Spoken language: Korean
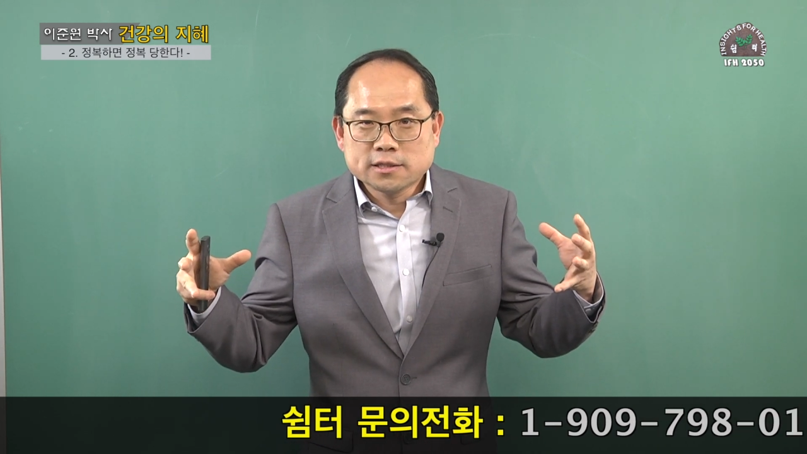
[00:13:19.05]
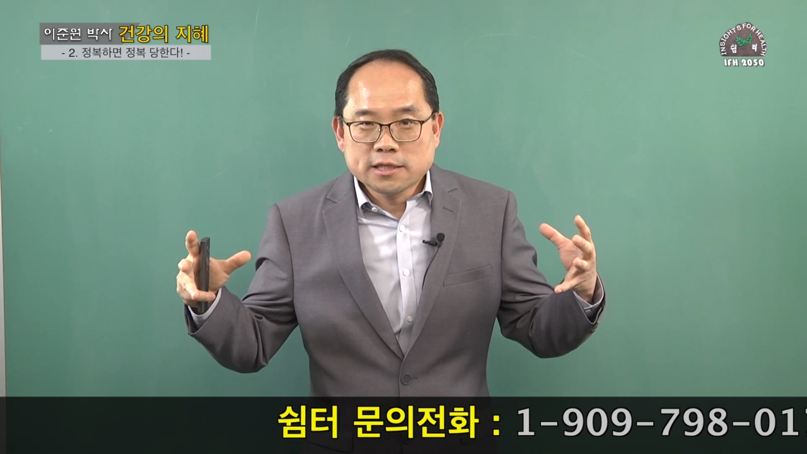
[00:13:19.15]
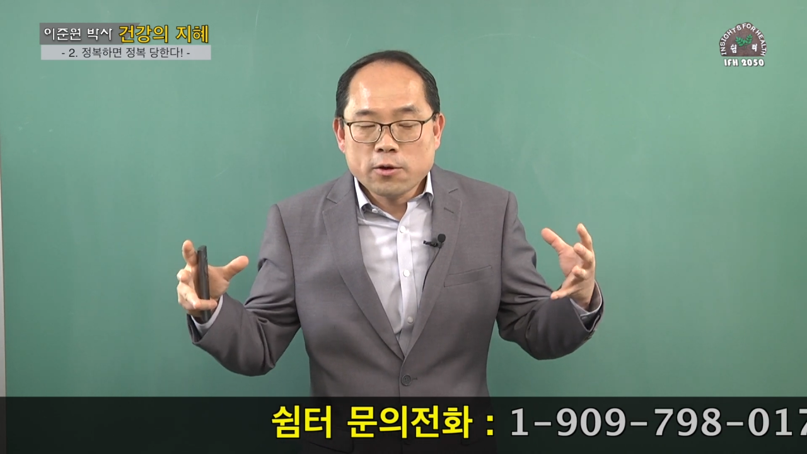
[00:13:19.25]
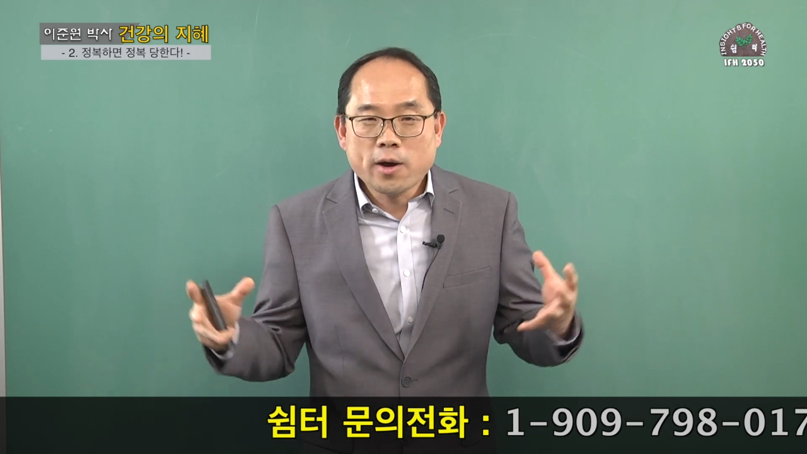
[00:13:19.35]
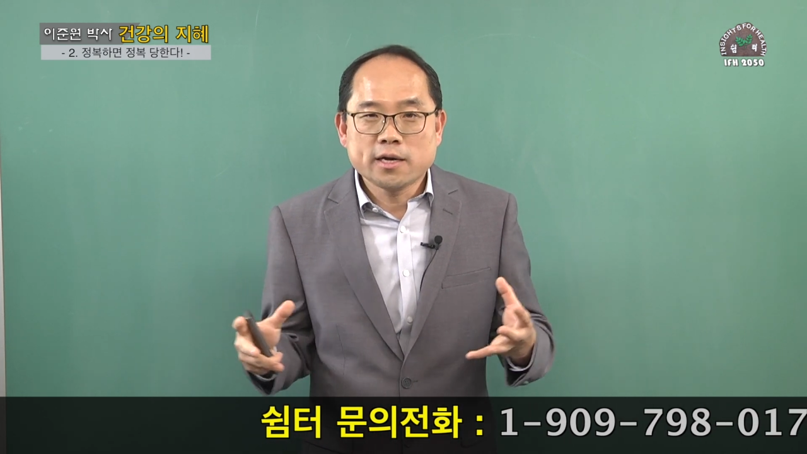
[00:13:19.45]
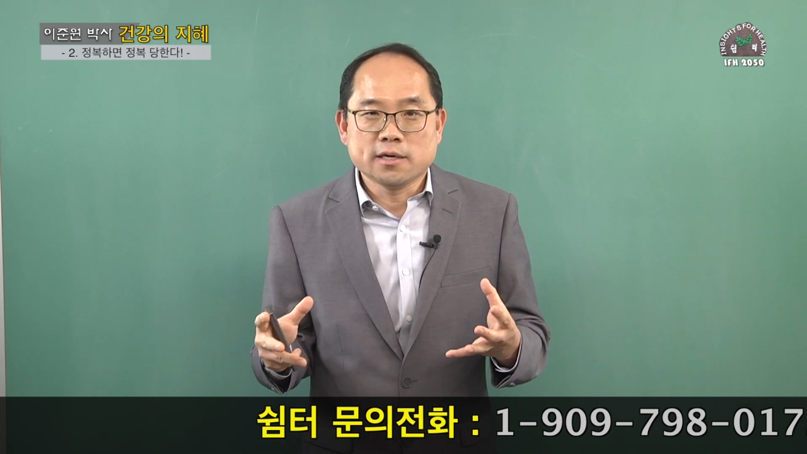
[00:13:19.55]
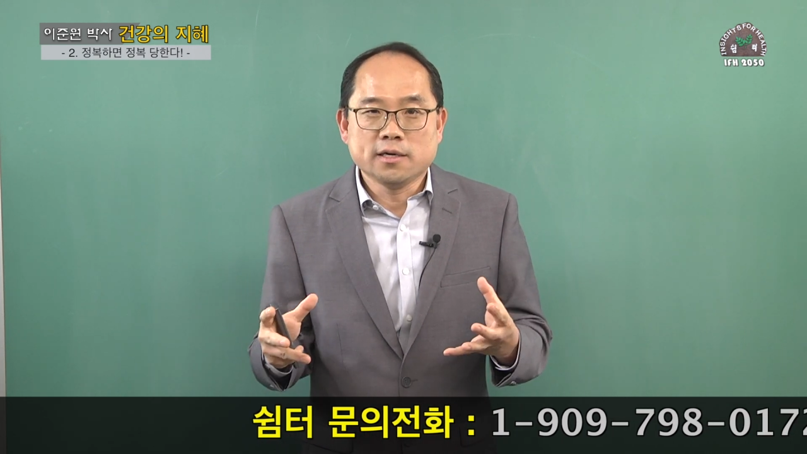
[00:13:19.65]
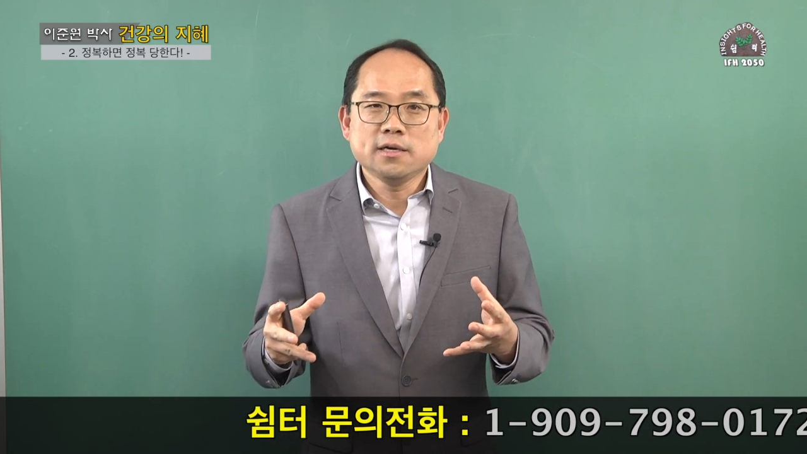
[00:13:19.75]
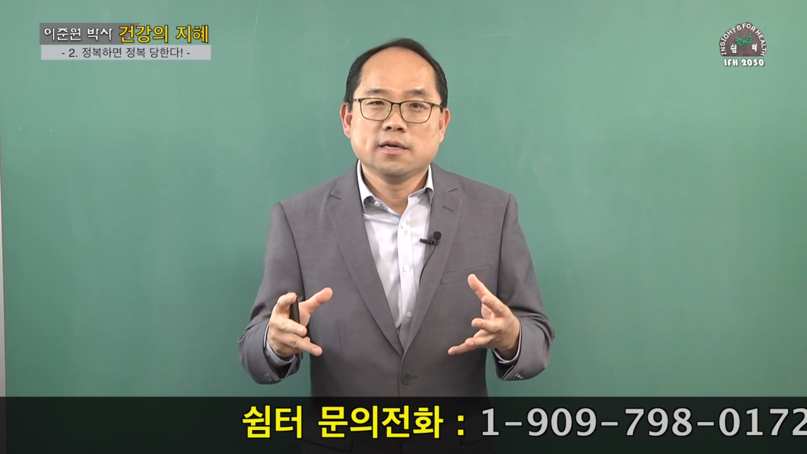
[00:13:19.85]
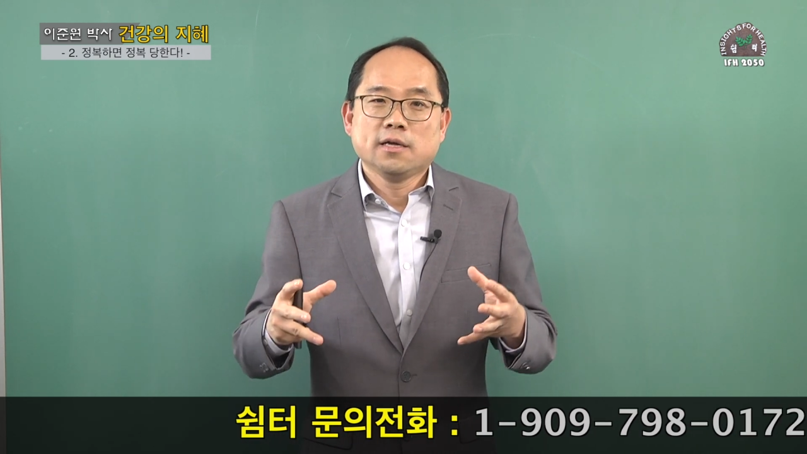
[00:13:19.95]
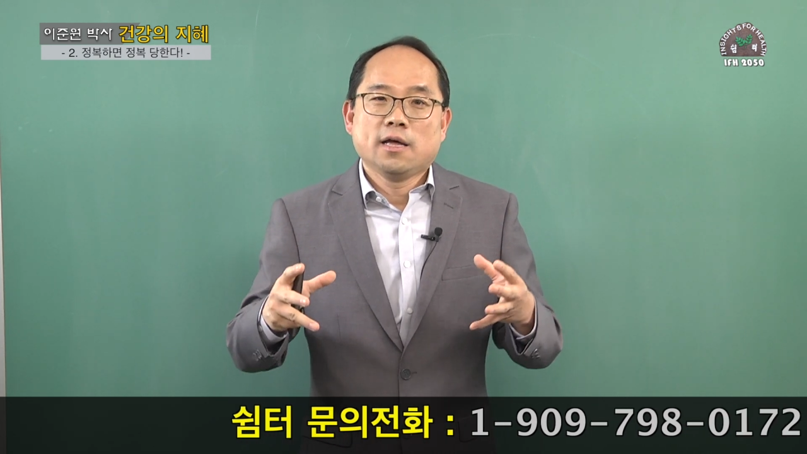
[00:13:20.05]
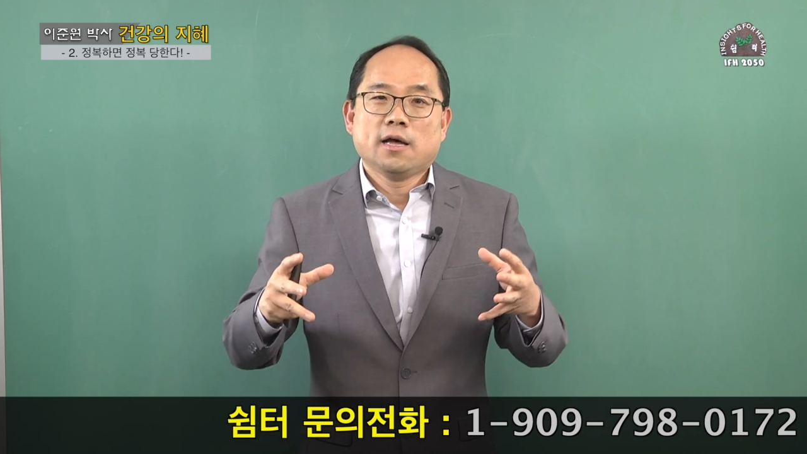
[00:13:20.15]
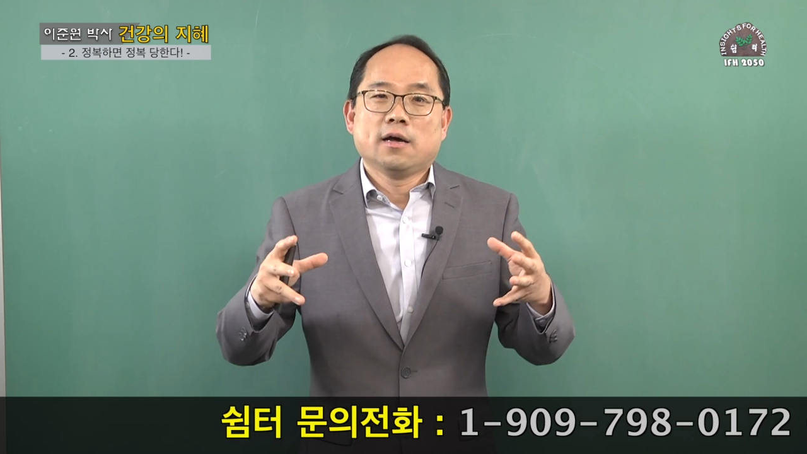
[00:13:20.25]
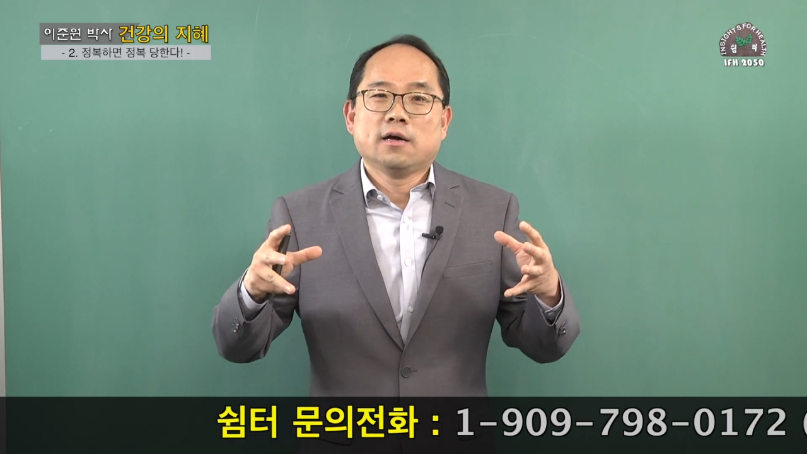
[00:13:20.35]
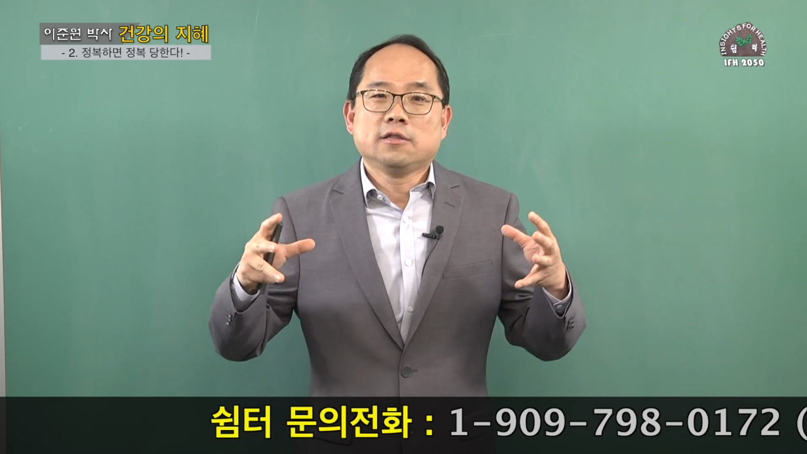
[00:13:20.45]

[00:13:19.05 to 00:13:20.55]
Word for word: 생활을 어,